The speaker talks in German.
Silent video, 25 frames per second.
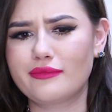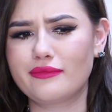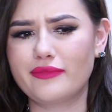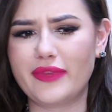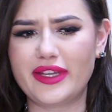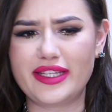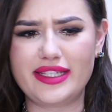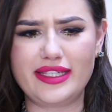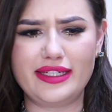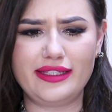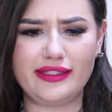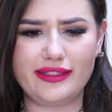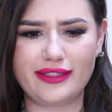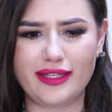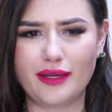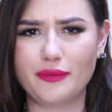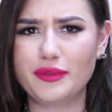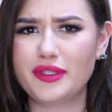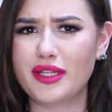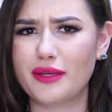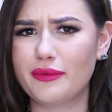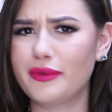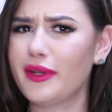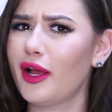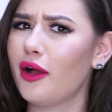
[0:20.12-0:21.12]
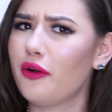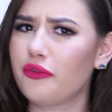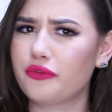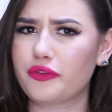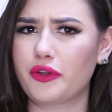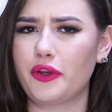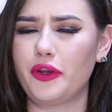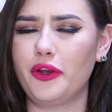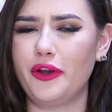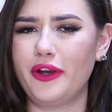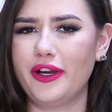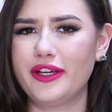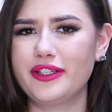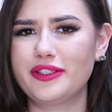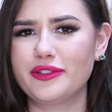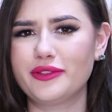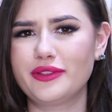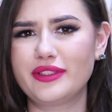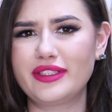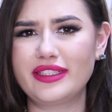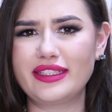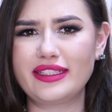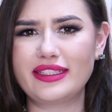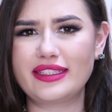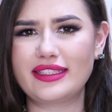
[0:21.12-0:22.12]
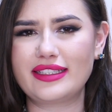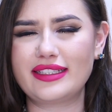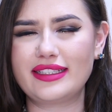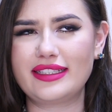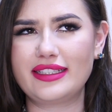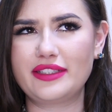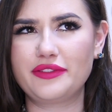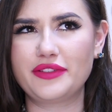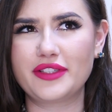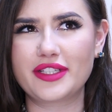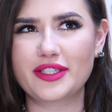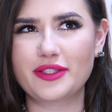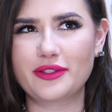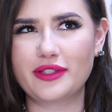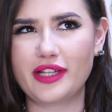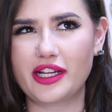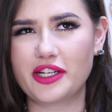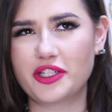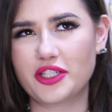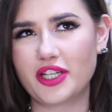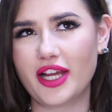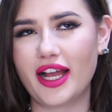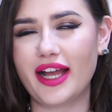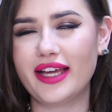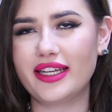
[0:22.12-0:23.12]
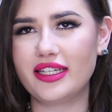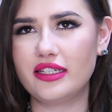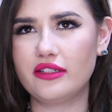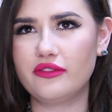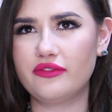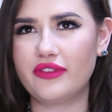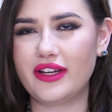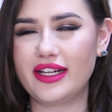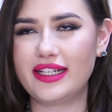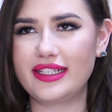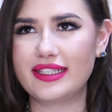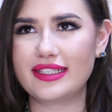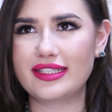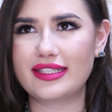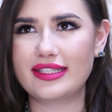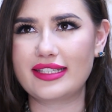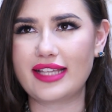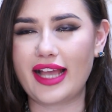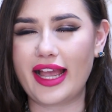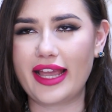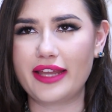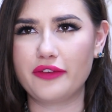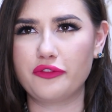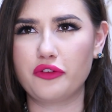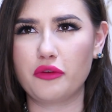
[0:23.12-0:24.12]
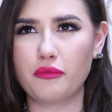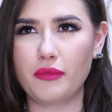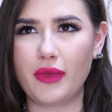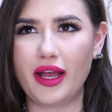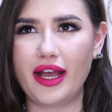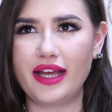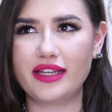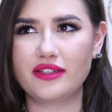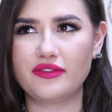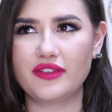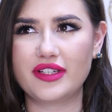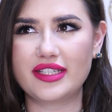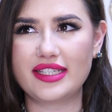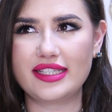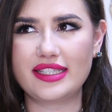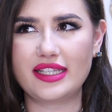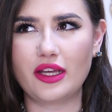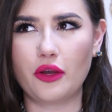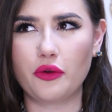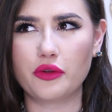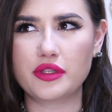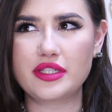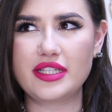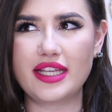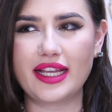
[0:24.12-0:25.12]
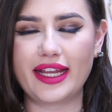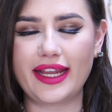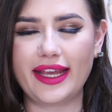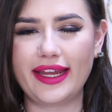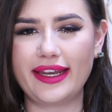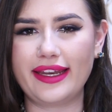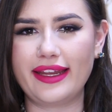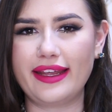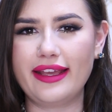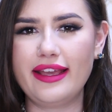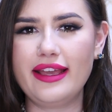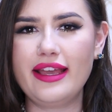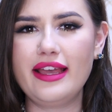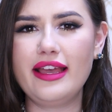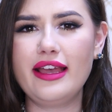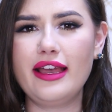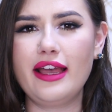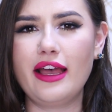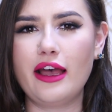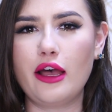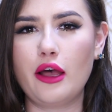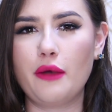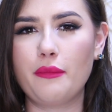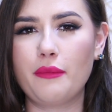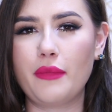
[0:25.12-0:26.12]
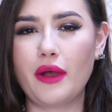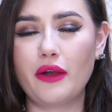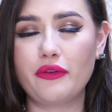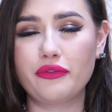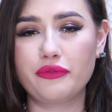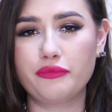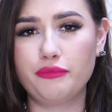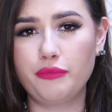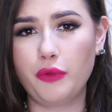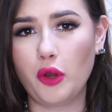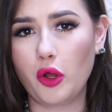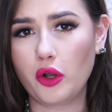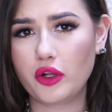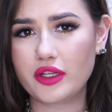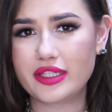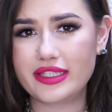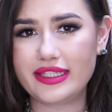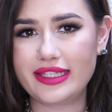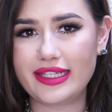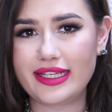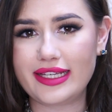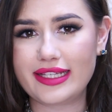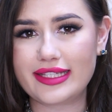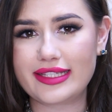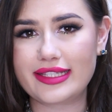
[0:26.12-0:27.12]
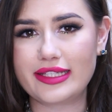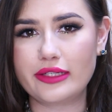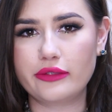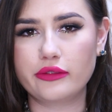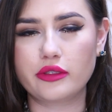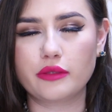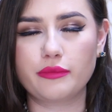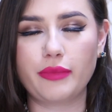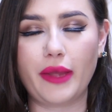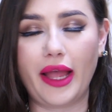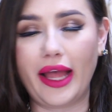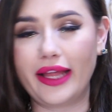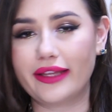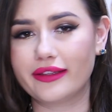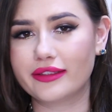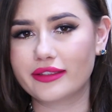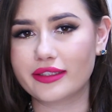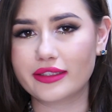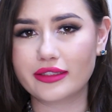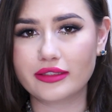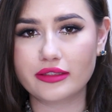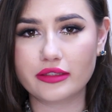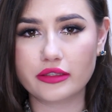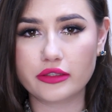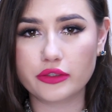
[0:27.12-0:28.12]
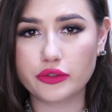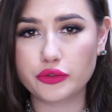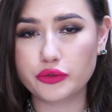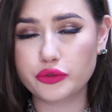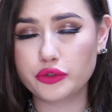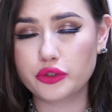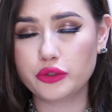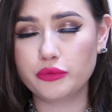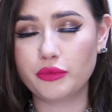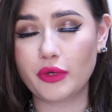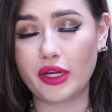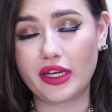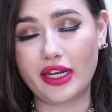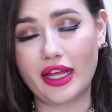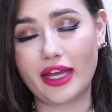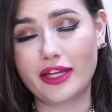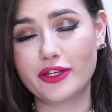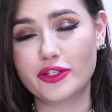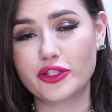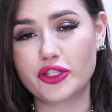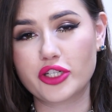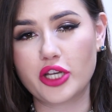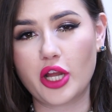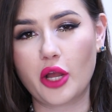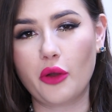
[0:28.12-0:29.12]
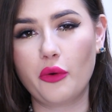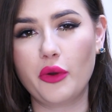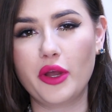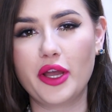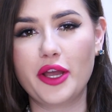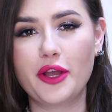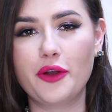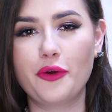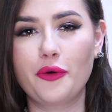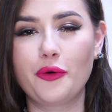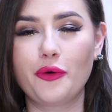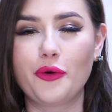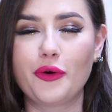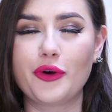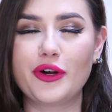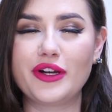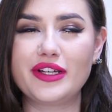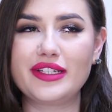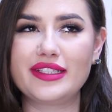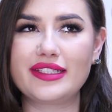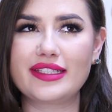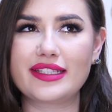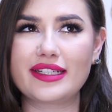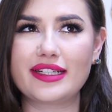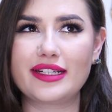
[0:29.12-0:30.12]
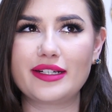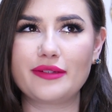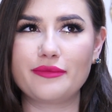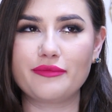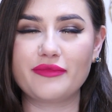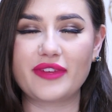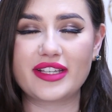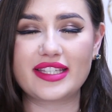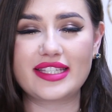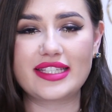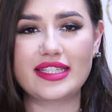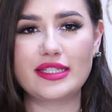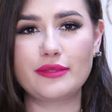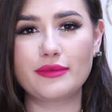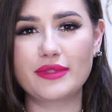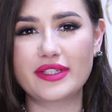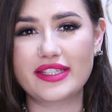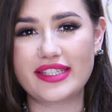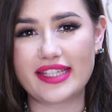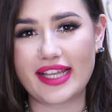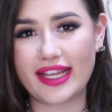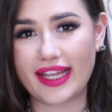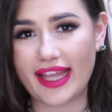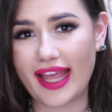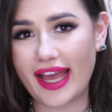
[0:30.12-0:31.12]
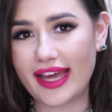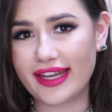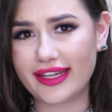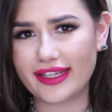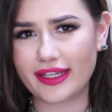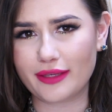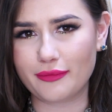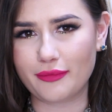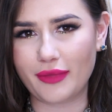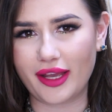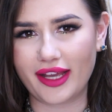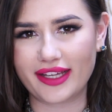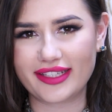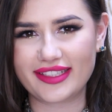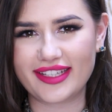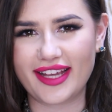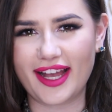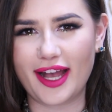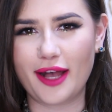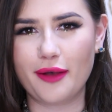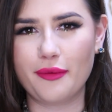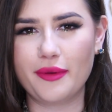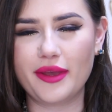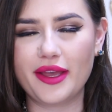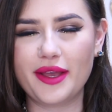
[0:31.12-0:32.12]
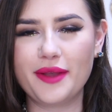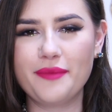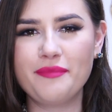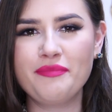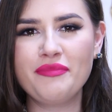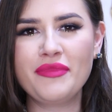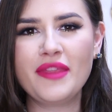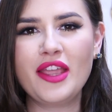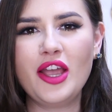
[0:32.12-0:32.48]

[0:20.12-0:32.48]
weiß ich nicht, habe ich damit aufgehört und ich finde das total schade, weil das ist ein Format, was ich auch sehr gerne ähm, auf Blogs lese oder bei anderen YouTubern anschaue und ähm, was ich immer sehr gerne gemacht habe.